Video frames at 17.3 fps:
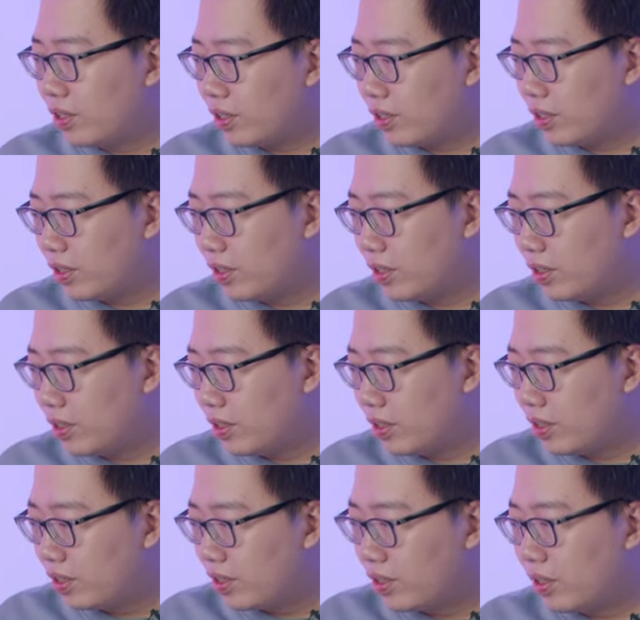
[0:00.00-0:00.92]
thôi
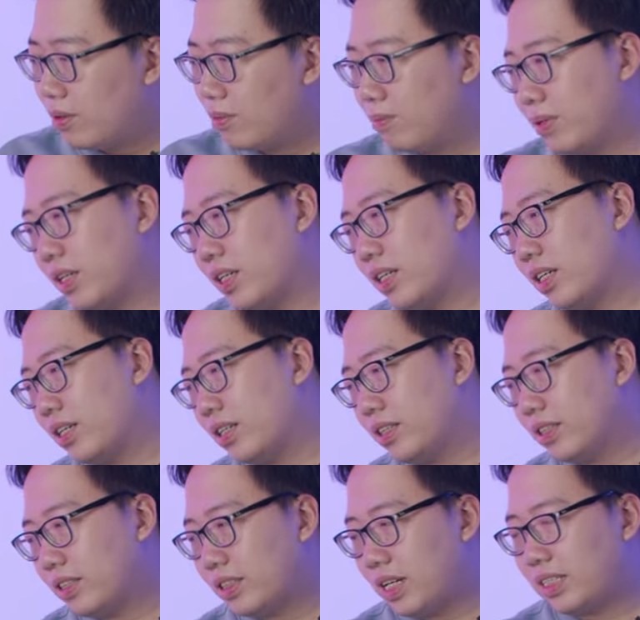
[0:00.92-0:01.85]
mình
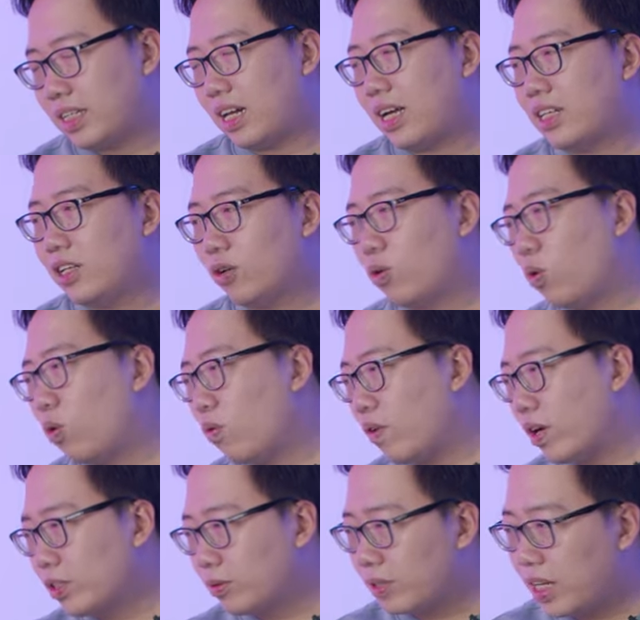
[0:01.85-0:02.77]
à, sẽ trả lại như cũ
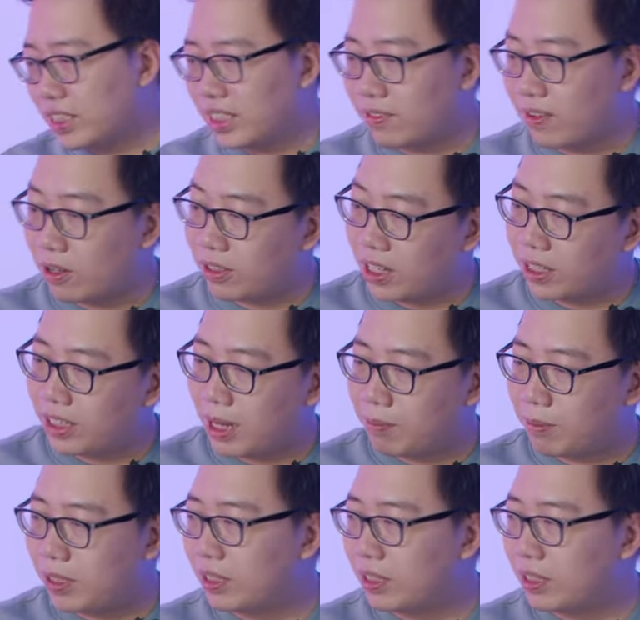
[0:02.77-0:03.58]
và chúng ta sẽ vào test game